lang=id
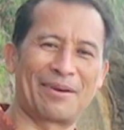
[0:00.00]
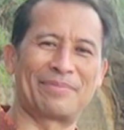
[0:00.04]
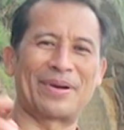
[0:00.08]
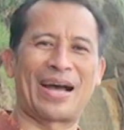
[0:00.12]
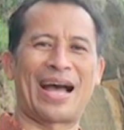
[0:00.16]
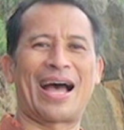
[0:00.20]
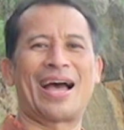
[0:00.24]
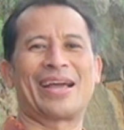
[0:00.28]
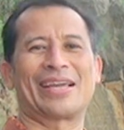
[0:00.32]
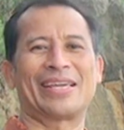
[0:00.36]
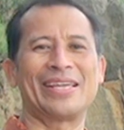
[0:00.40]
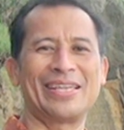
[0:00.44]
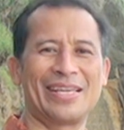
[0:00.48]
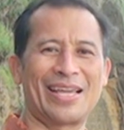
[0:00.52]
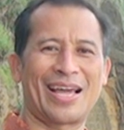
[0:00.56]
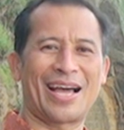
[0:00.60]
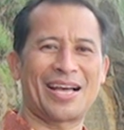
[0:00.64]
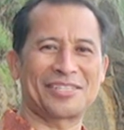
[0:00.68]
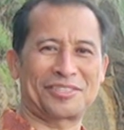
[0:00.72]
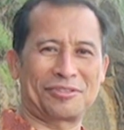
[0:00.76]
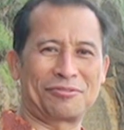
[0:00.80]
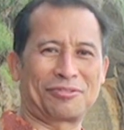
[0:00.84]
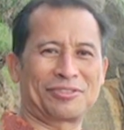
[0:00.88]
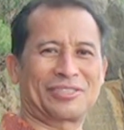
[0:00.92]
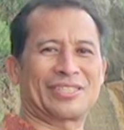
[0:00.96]
nggak
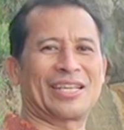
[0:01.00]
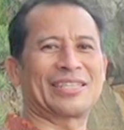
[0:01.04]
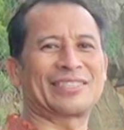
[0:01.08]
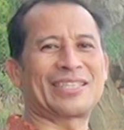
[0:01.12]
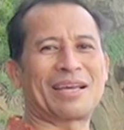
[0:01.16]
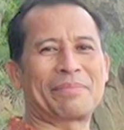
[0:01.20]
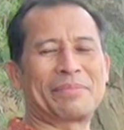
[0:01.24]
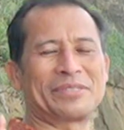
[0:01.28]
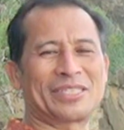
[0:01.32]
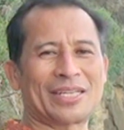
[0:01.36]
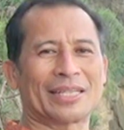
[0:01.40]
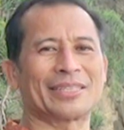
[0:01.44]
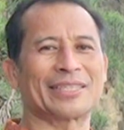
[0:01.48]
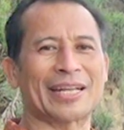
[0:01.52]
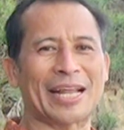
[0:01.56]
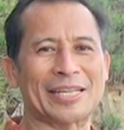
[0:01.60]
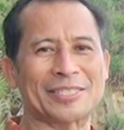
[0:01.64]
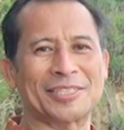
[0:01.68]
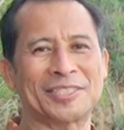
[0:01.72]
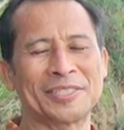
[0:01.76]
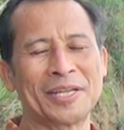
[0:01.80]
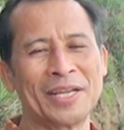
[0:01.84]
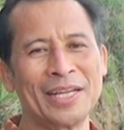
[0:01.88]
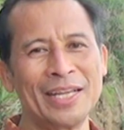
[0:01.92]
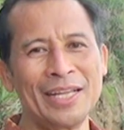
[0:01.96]
bahagia, sukses tapi
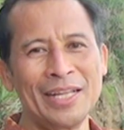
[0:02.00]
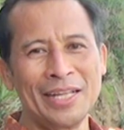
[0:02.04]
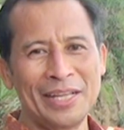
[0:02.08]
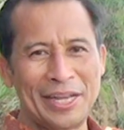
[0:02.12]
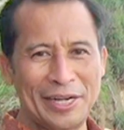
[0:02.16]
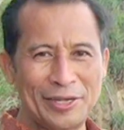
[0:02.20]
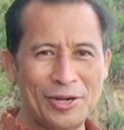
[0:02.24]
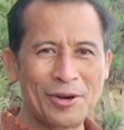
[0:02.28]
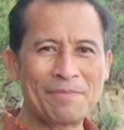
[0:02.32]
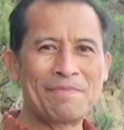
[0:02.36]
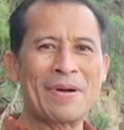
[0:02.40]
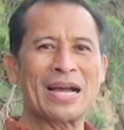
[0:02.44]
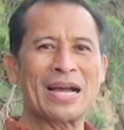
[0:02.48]
stres. Hidup